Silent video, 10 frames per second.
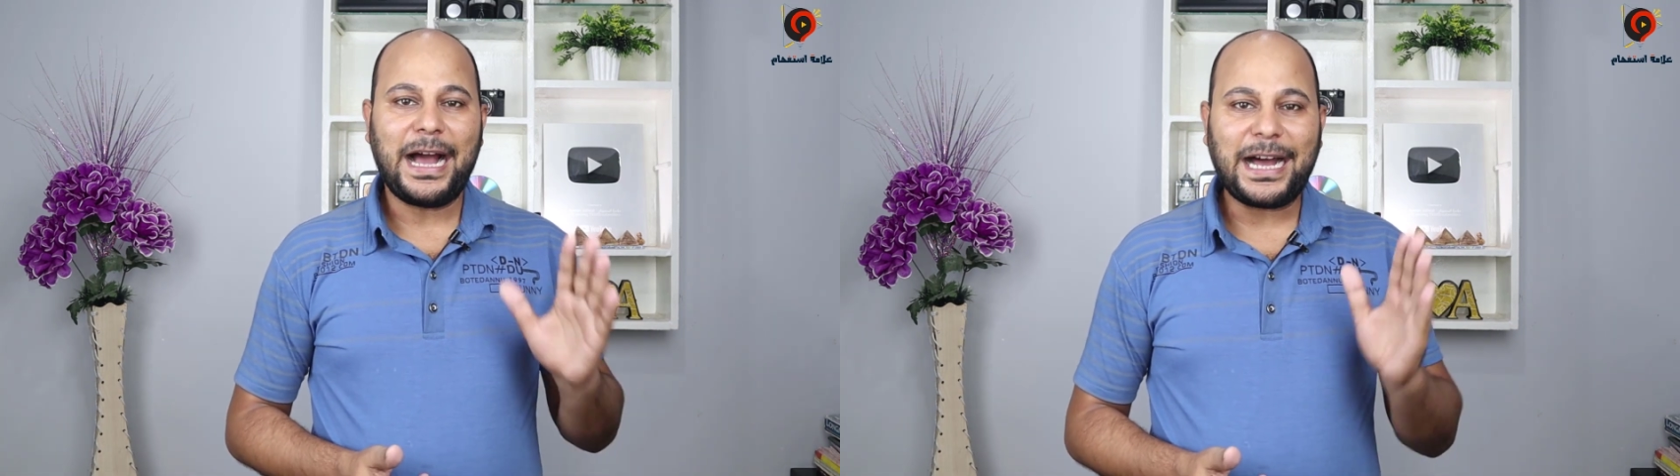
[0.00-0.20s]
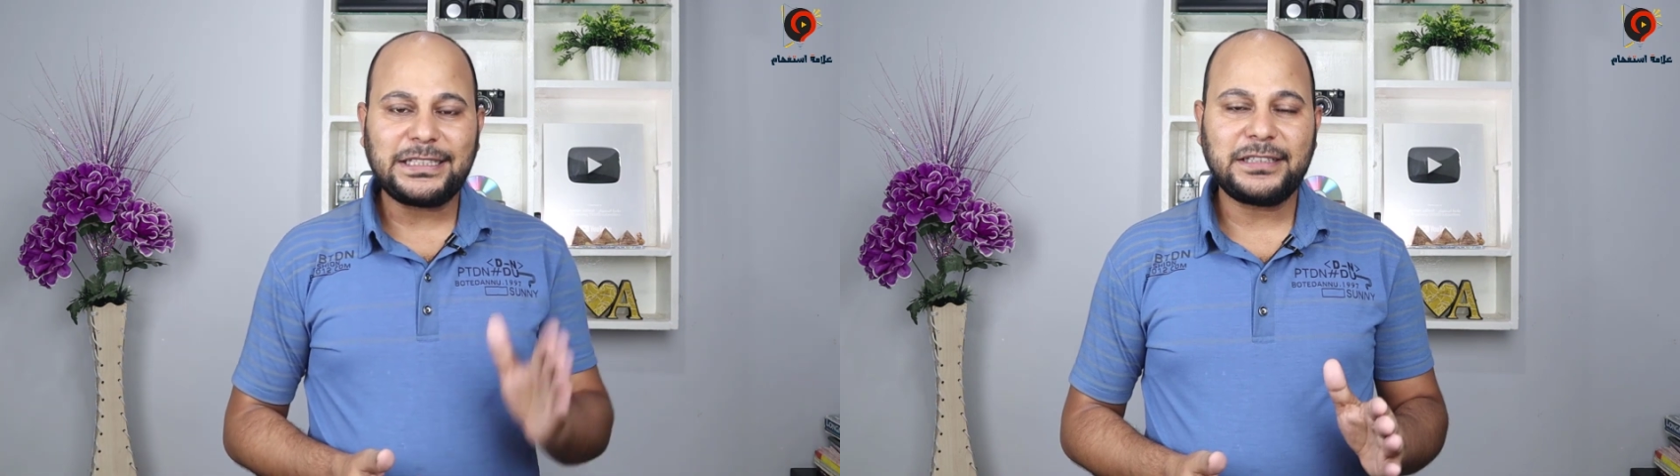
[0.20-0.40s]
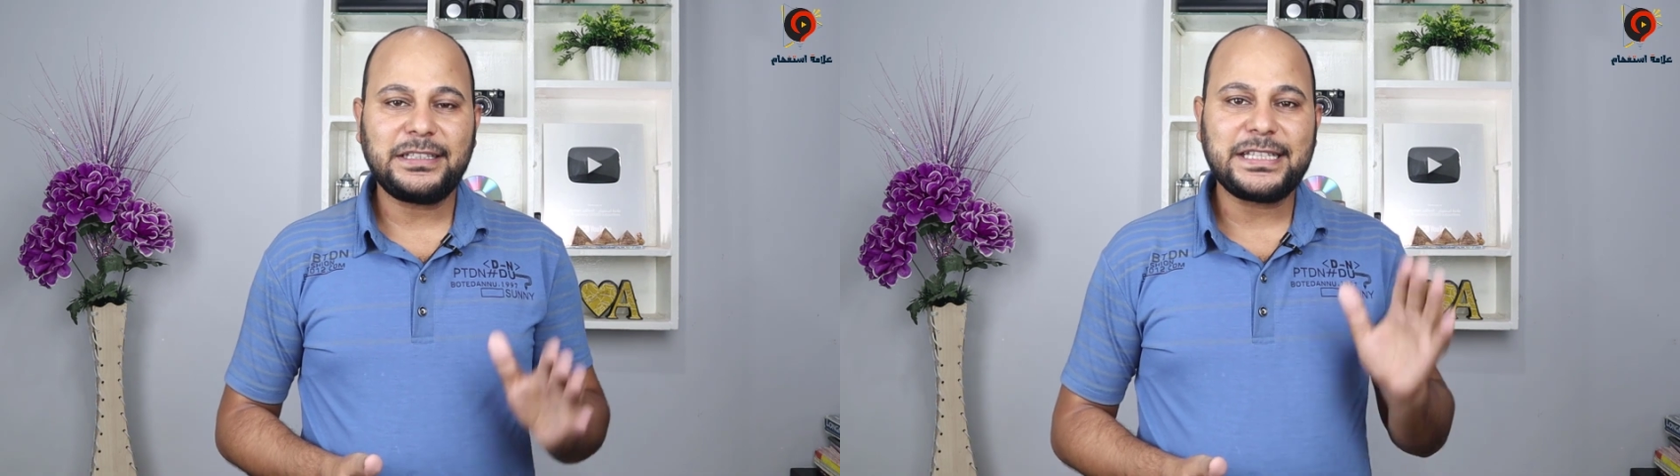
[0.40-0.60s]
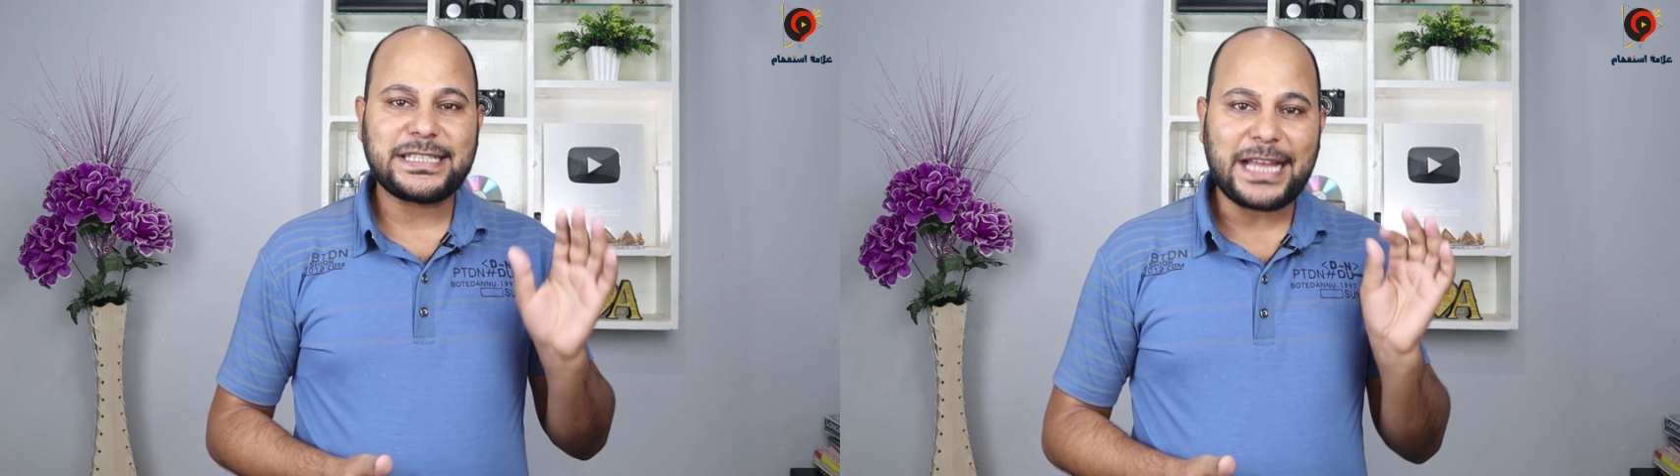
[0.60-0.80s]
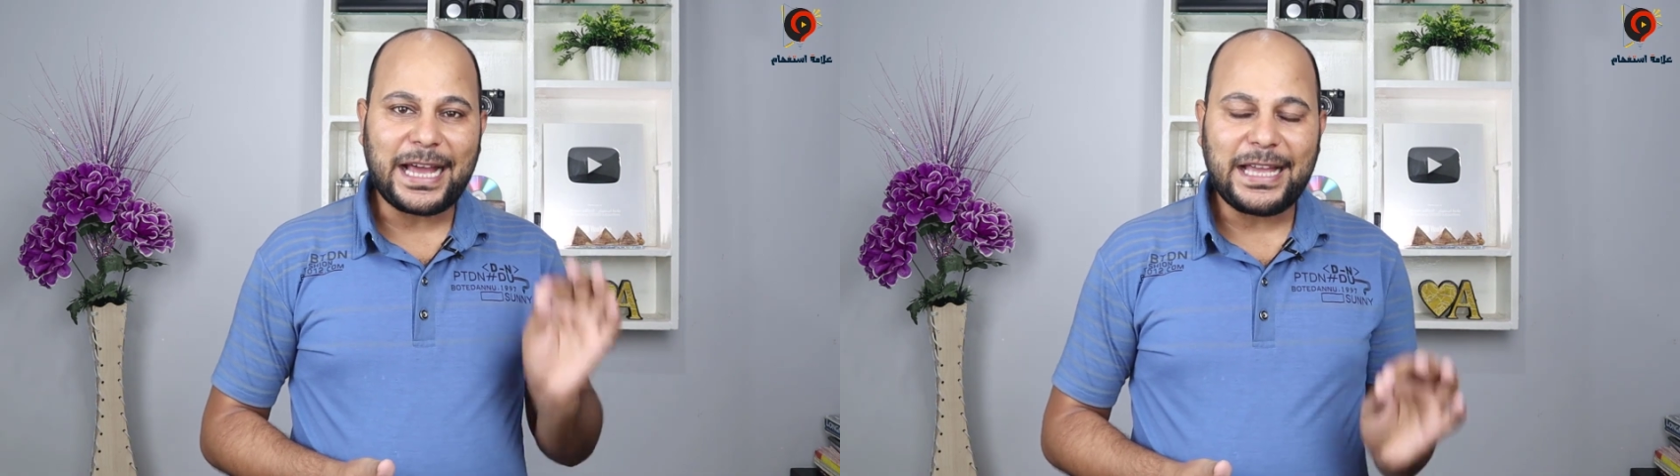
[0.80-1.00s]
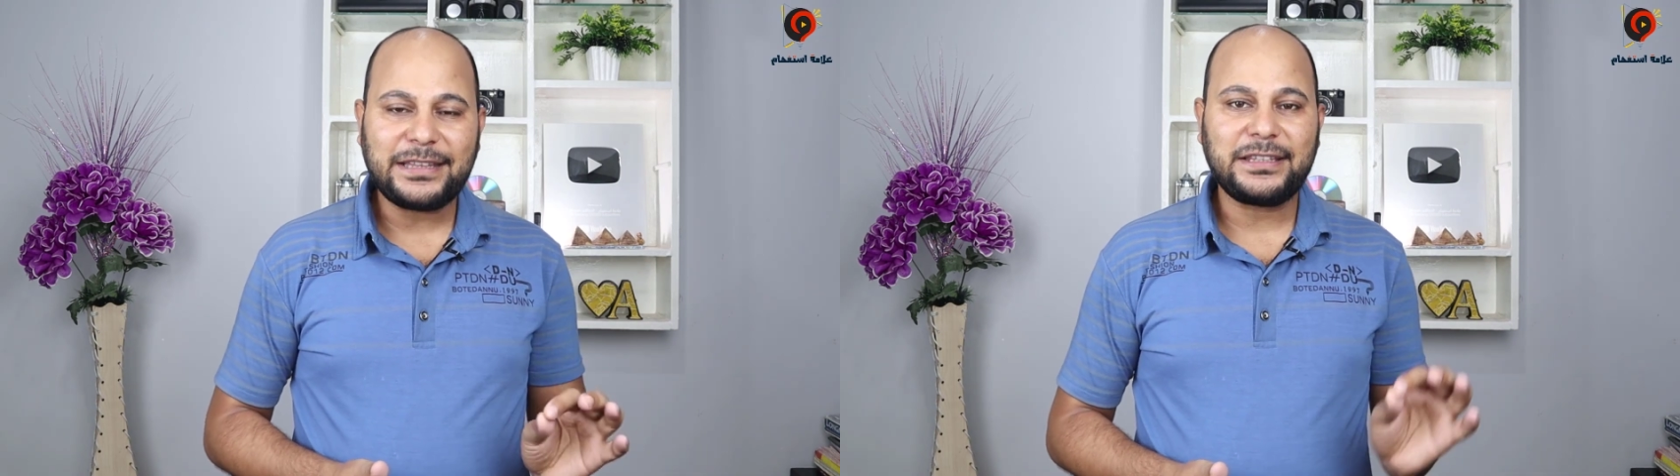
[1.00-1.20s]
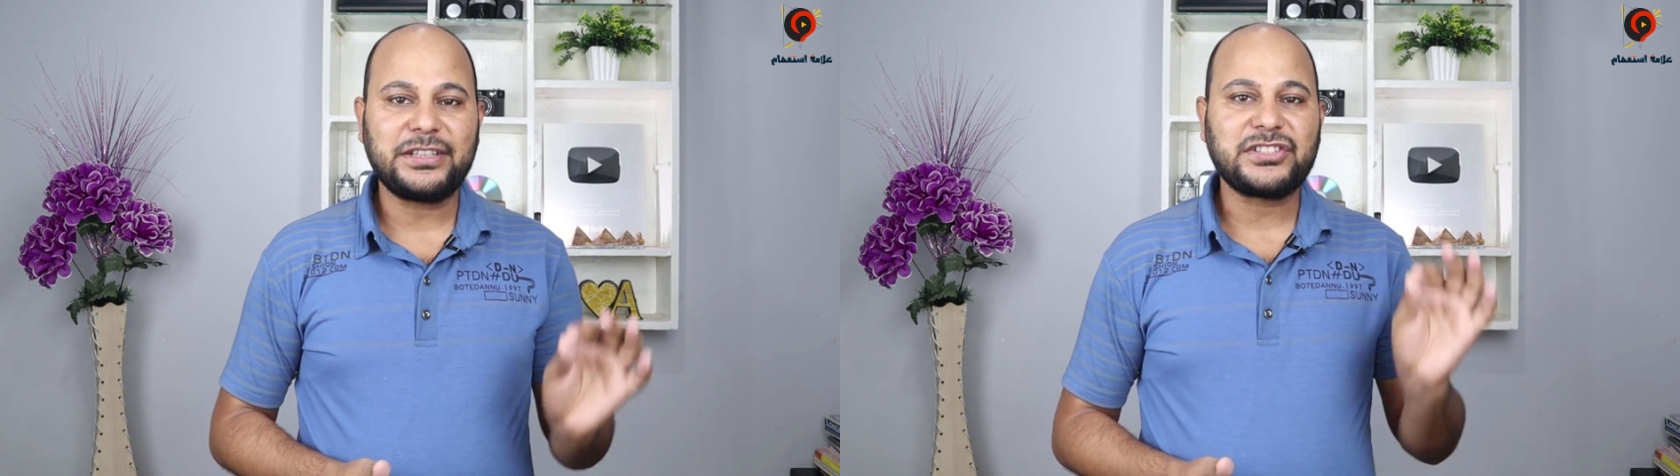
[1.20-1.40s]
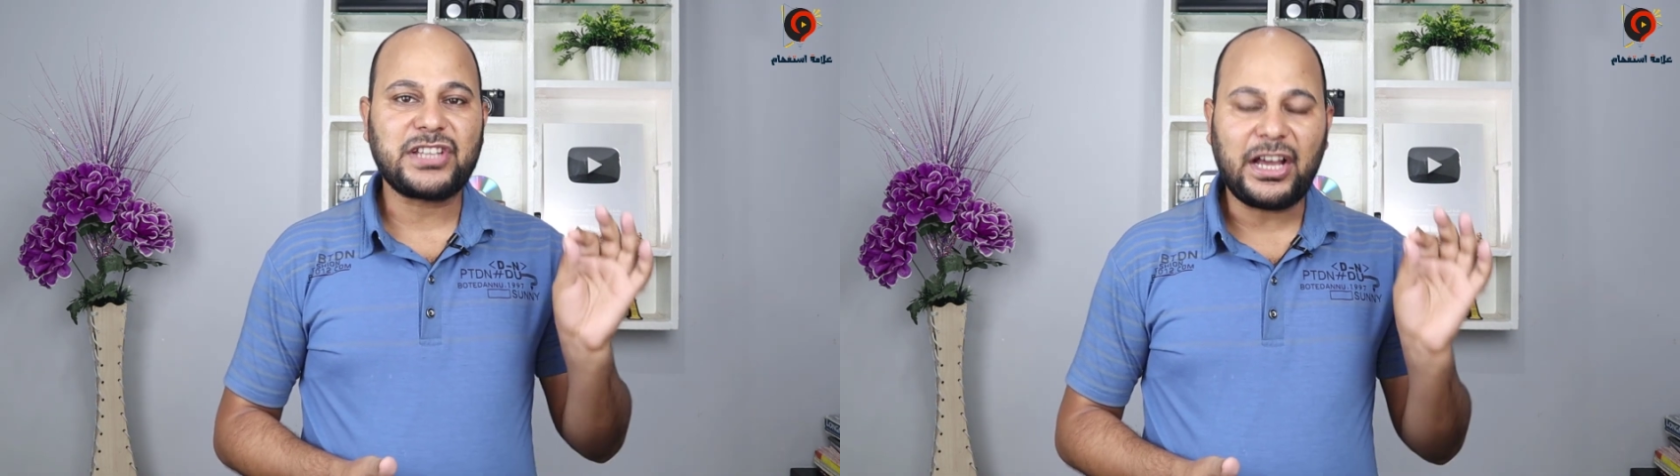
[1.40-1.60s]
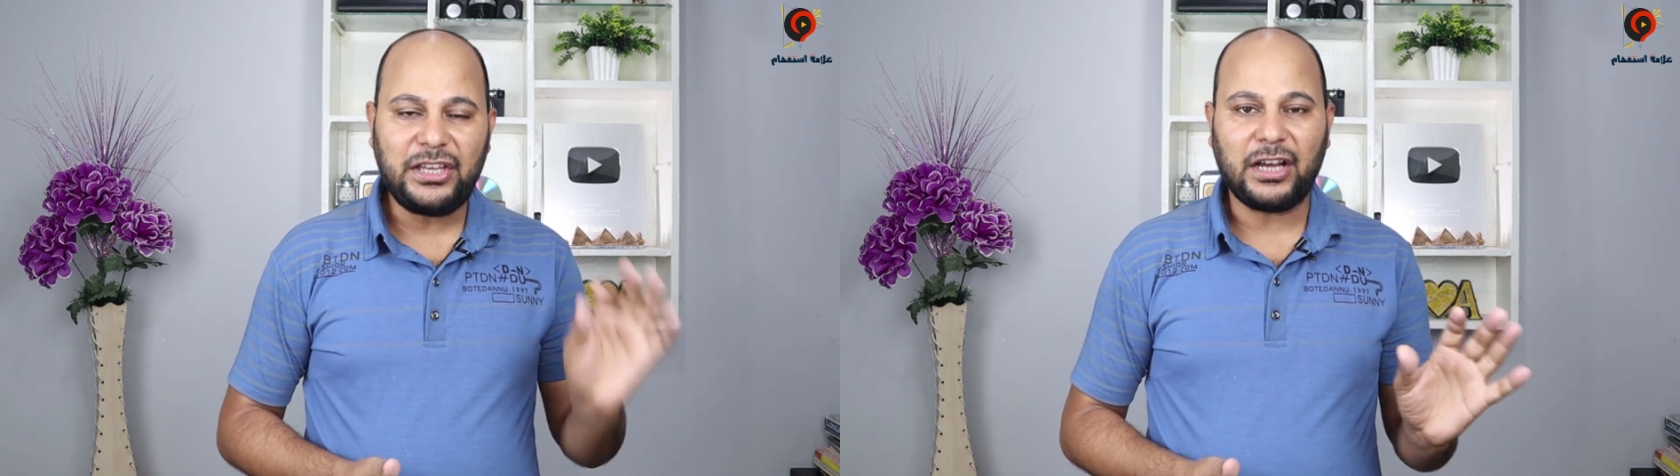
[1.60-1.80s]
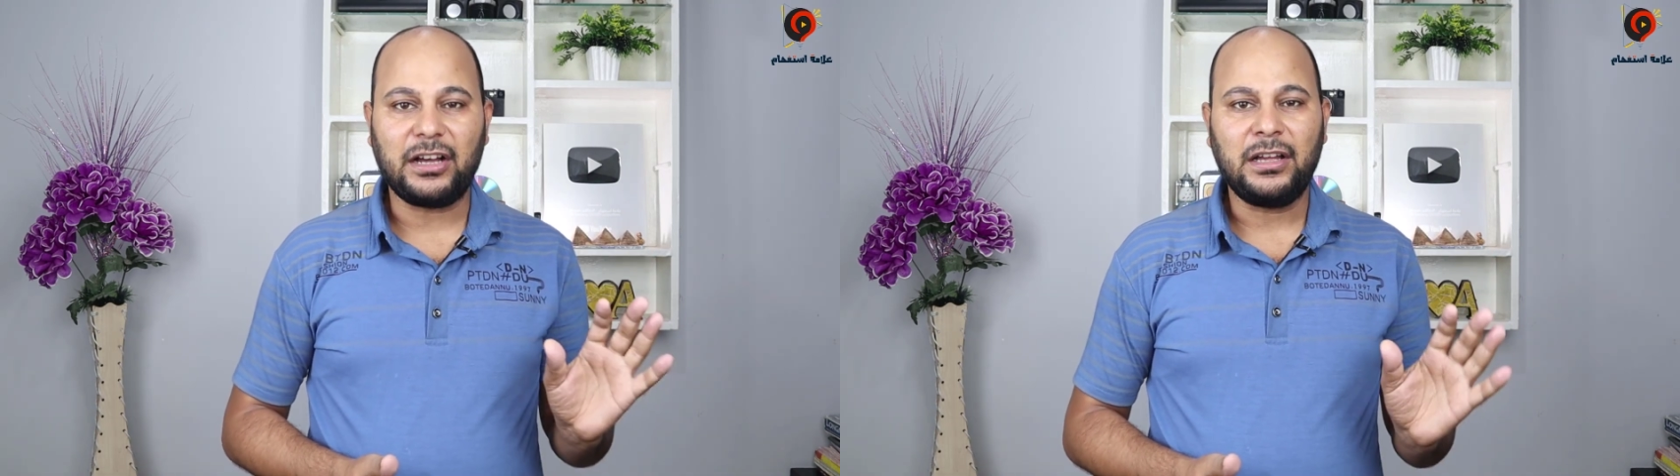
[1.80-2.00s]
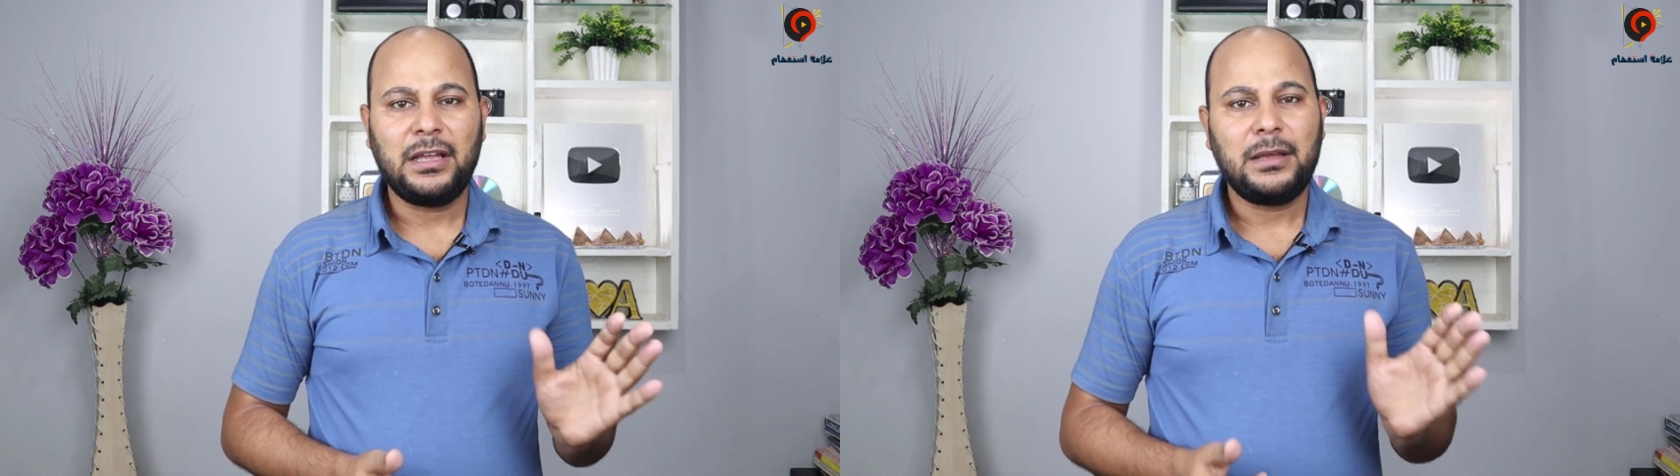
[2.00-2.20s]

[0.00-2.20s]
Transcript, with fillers: عدد الساعات الصحيحة